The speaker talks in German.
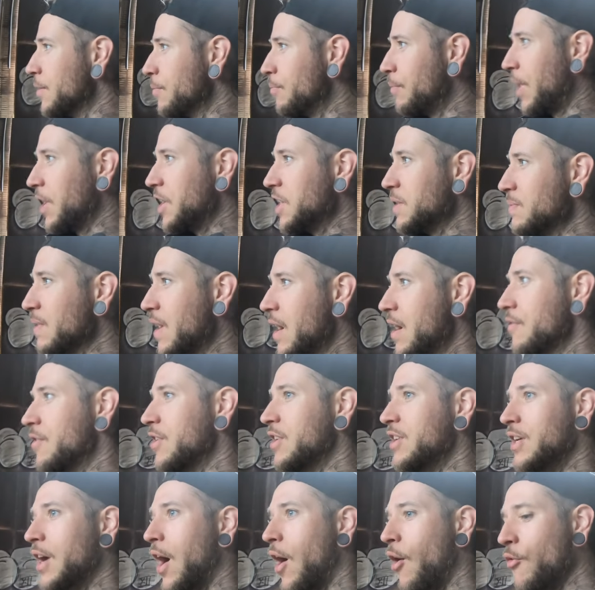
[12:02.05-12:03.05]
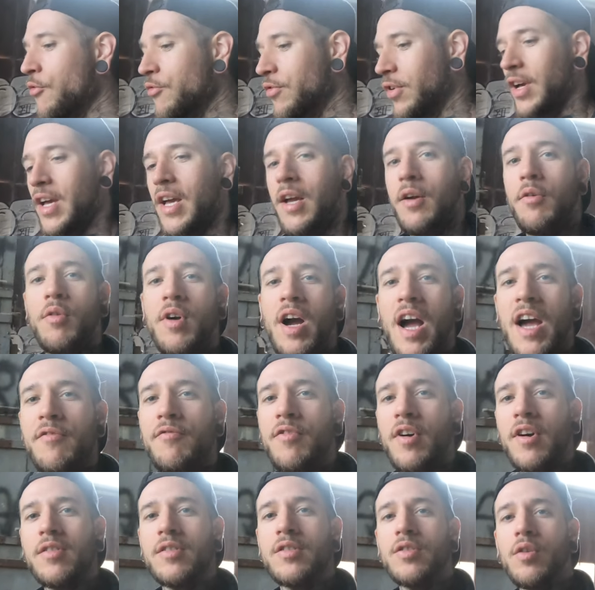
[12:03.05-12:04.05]
Manchmal, wenn die Aufregung
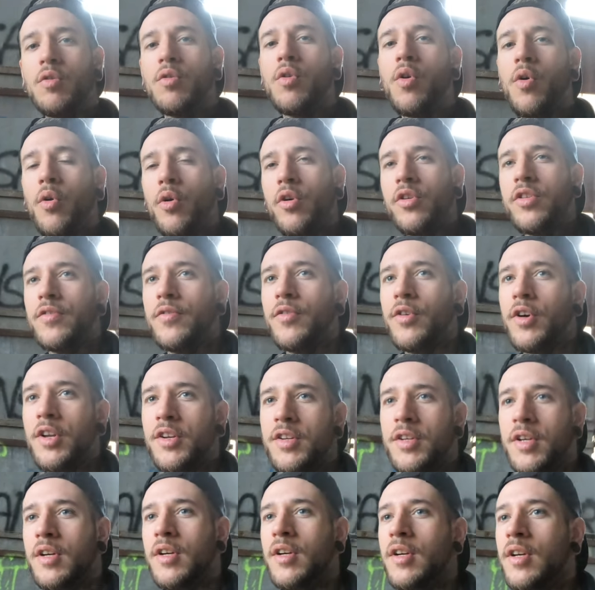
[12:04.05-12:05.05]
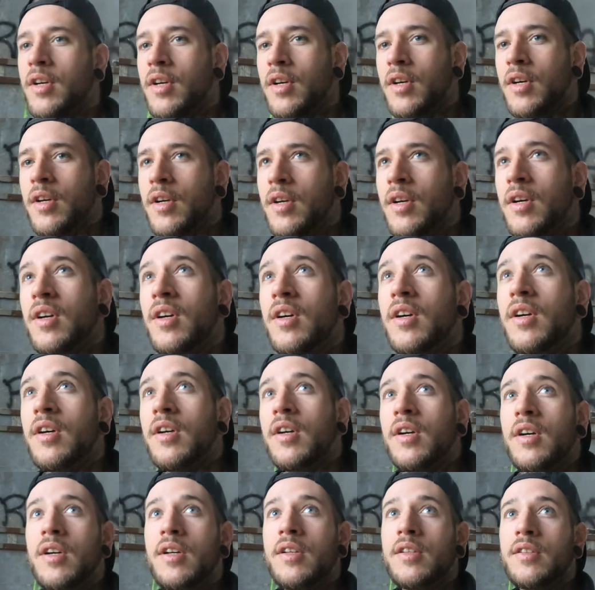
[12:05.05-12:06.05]
einfach so groß wird,
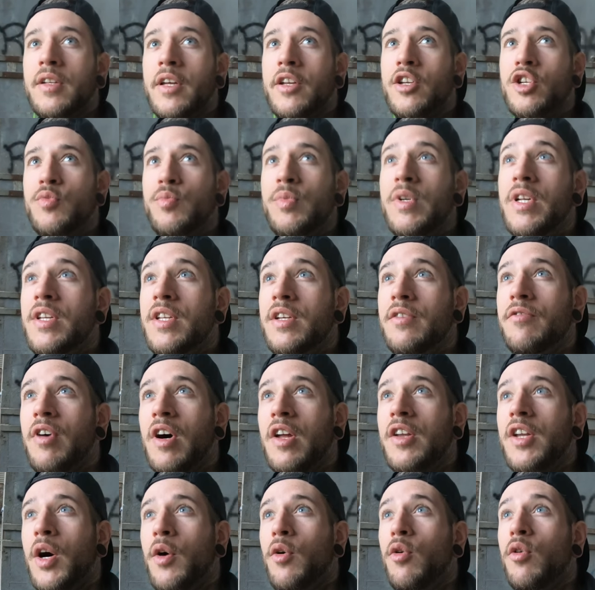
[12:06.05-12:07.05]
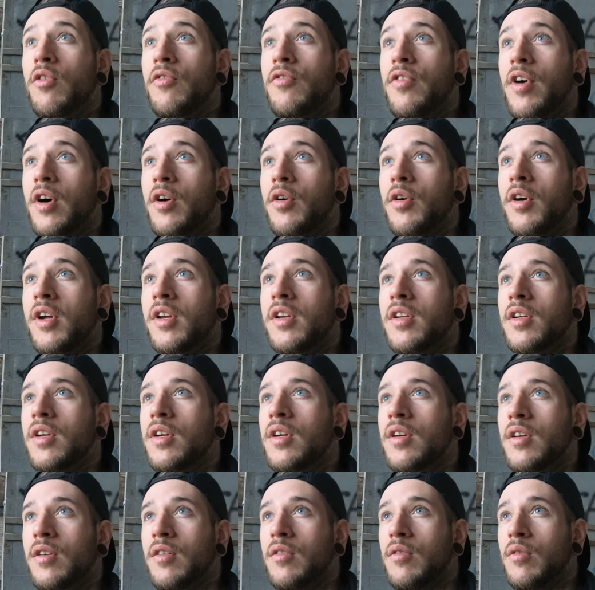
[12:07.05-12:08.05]
dann spielt die Verdauung verrückt
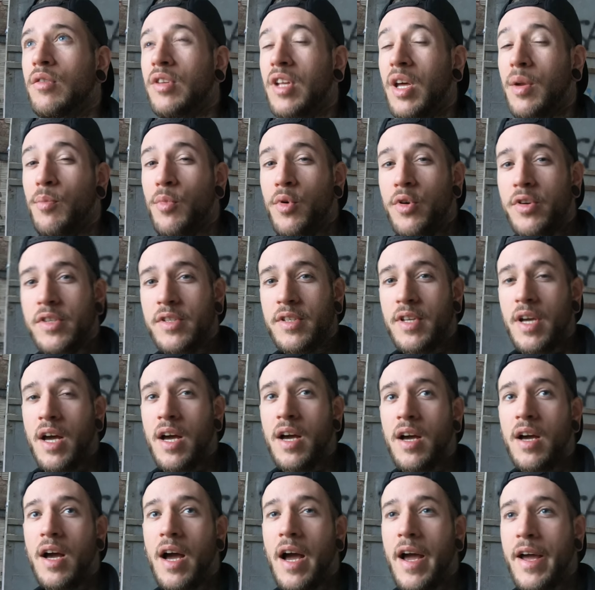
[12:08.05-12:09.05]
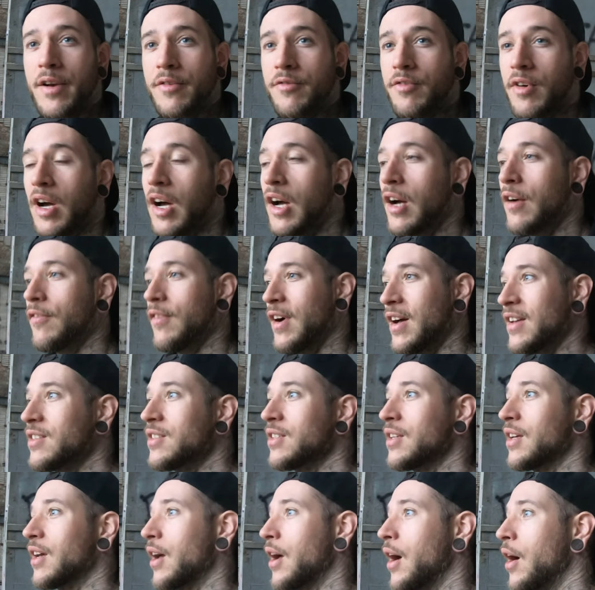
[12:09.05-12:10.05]
und dann muss da einfach
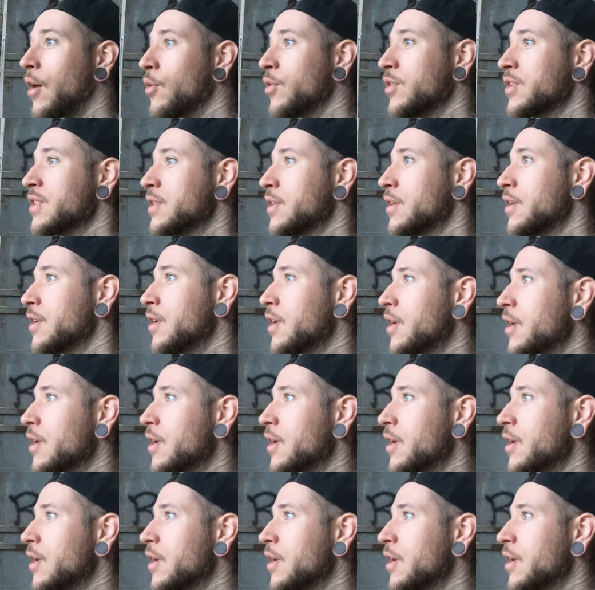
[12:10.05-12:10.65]
was raus.